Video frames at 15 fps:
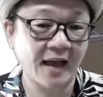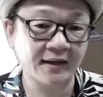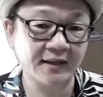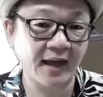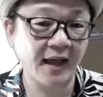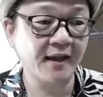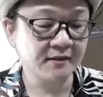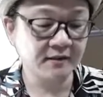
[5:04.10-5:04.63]
ตังเลย
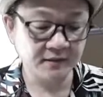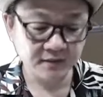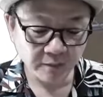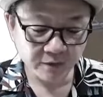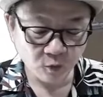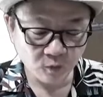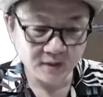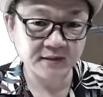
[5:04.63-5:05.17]
นะคือต้อง
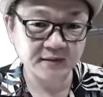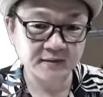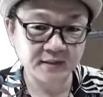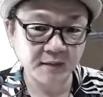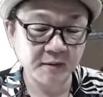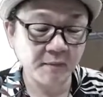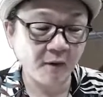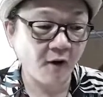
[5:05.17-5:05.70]
มายกขึ้น
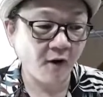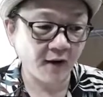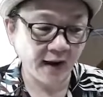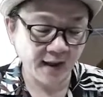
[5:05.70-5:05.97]
ถ้าไม่พอ